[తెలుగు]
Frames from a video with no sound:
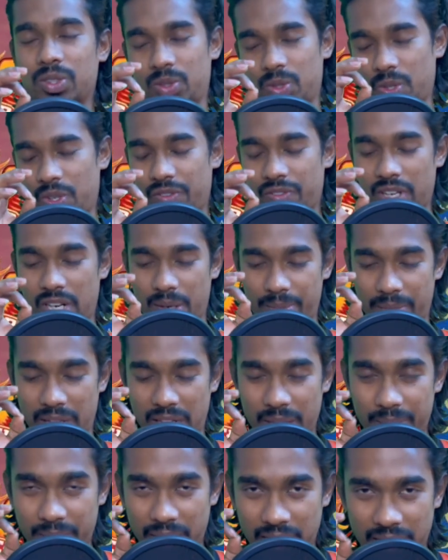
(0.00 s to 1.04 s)
సో ఇవాళ
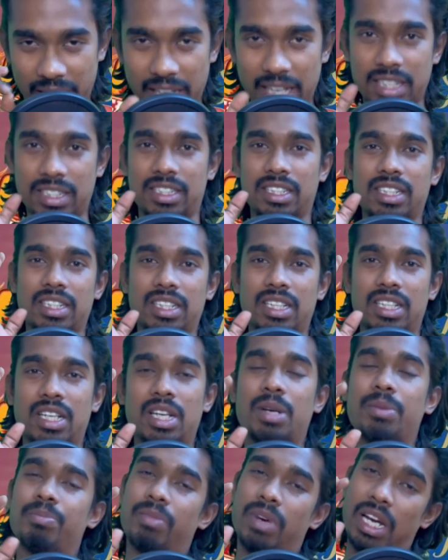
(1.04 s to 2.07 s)
మళ్ళీ మనం గెలిచి
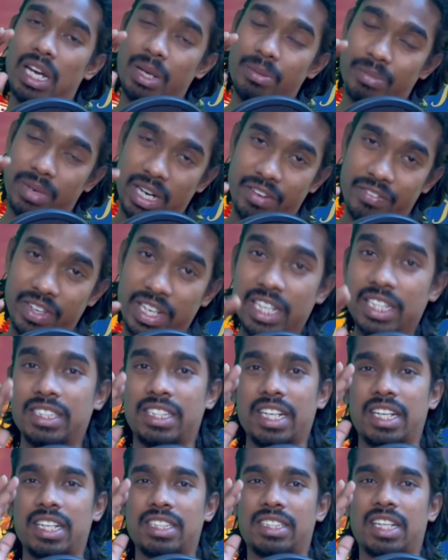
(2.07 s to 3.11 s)
మళ్ళీ మన విన్నింగ్
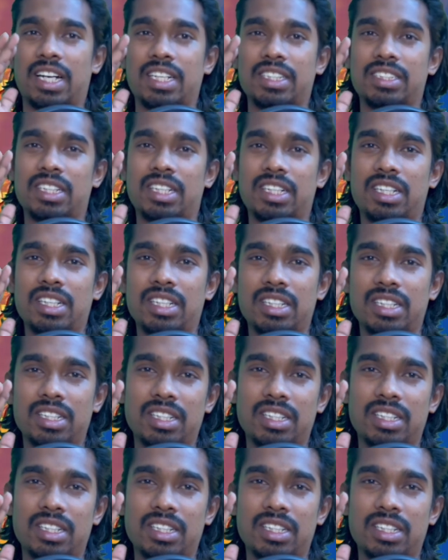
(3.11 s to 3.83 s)
స్ట్రీక్ని స్టార్ట్ చేయాలి